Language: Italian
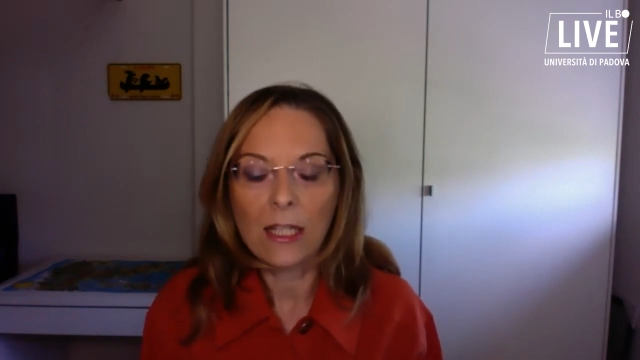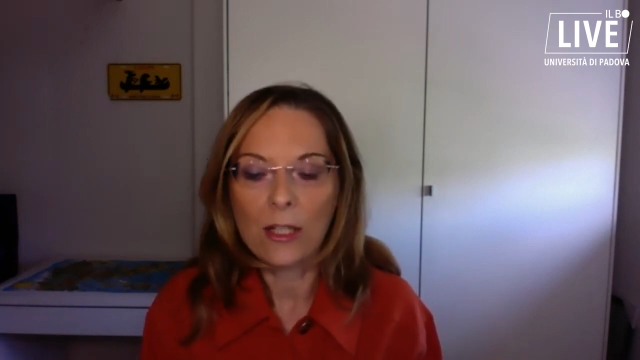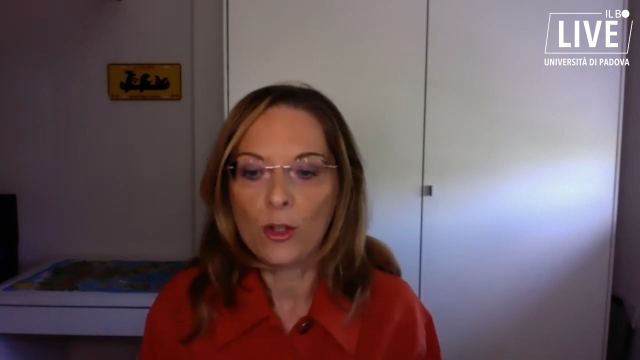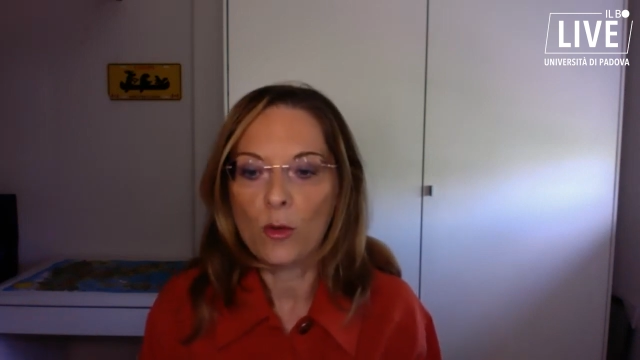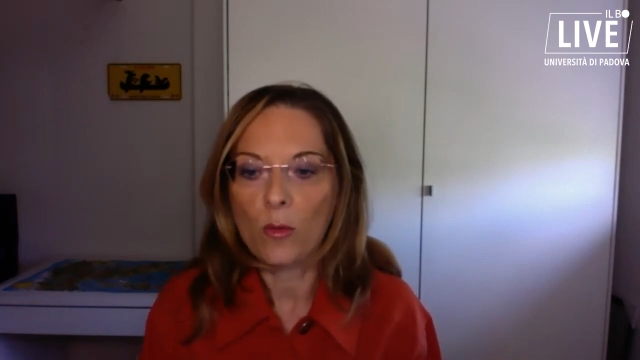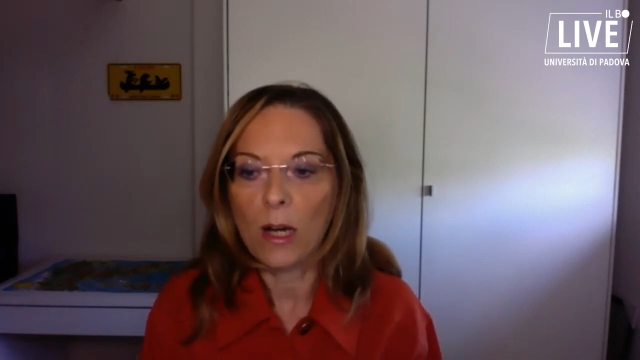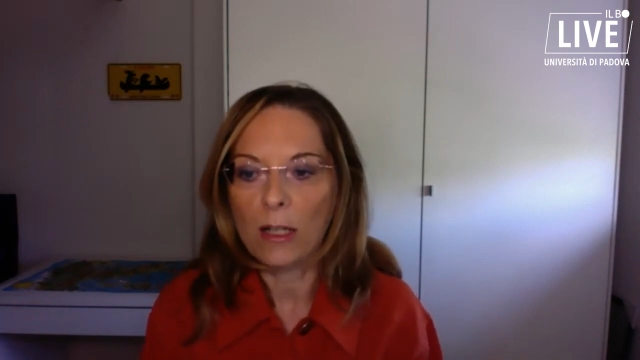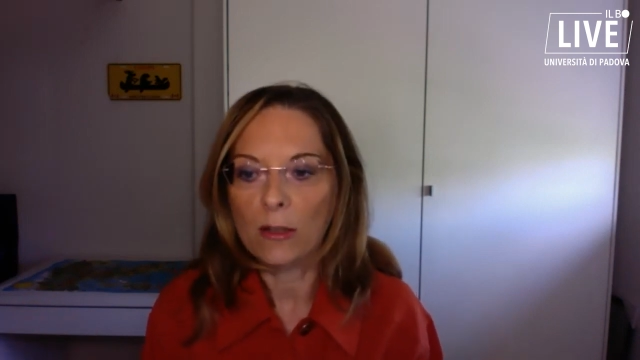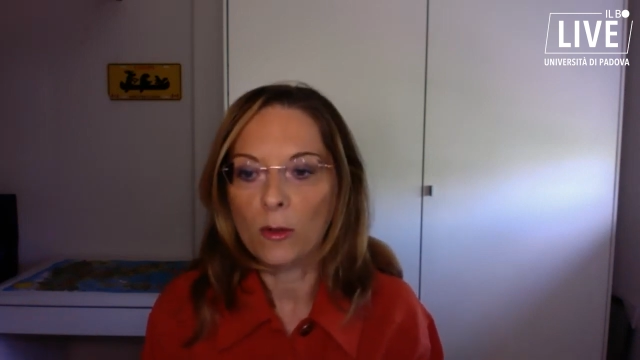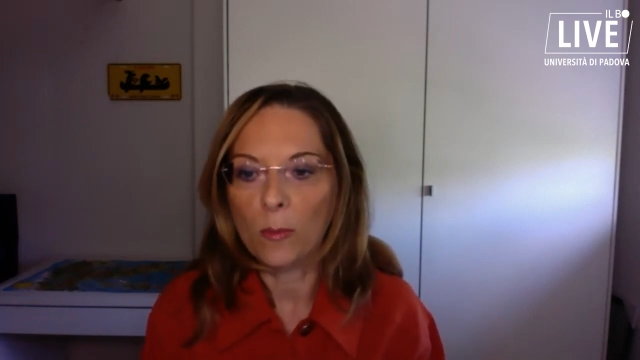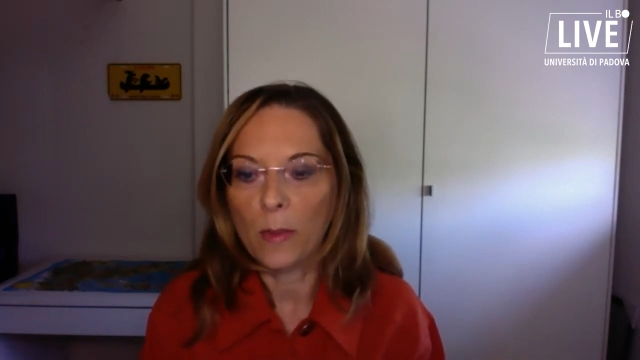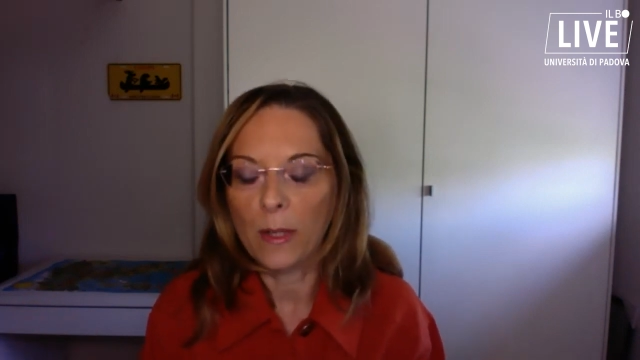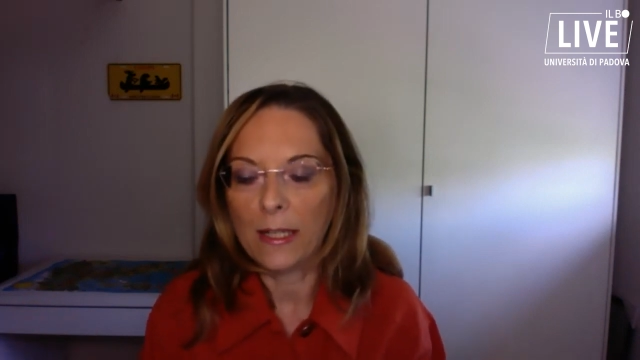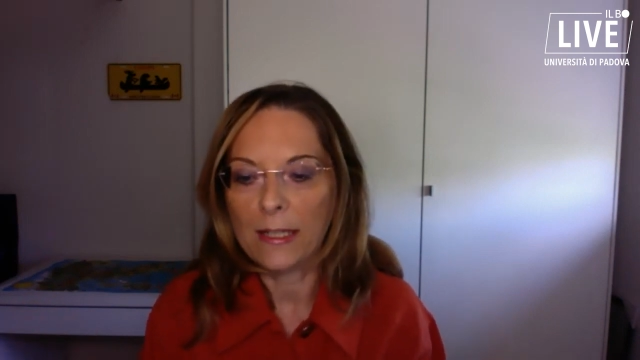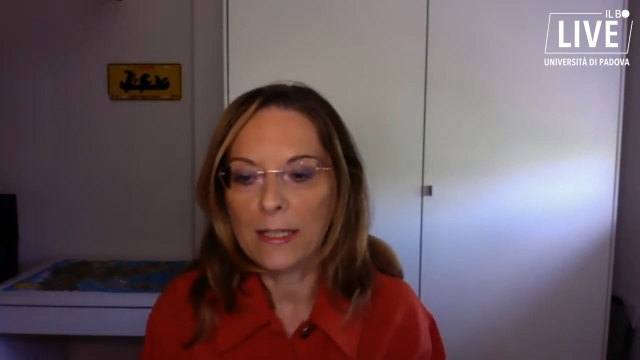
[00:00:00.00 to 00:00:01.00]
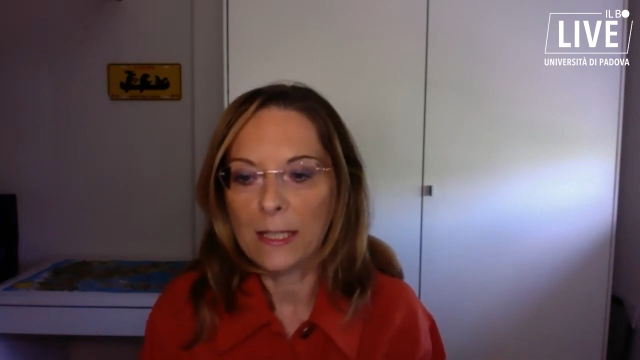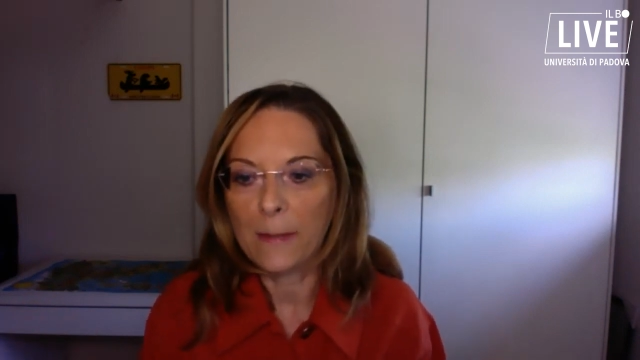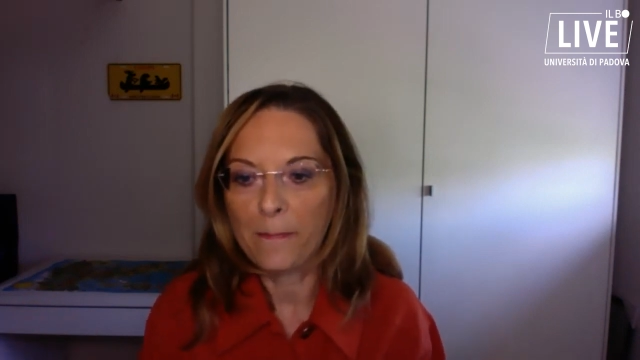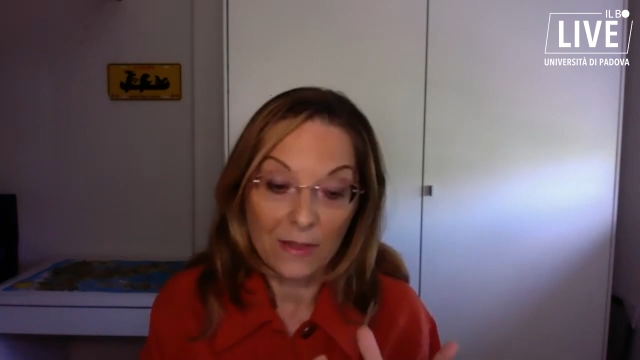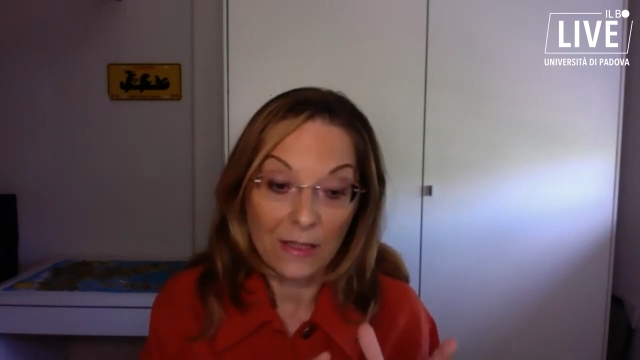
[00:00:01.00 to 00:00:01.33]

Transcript: a G quadruplex.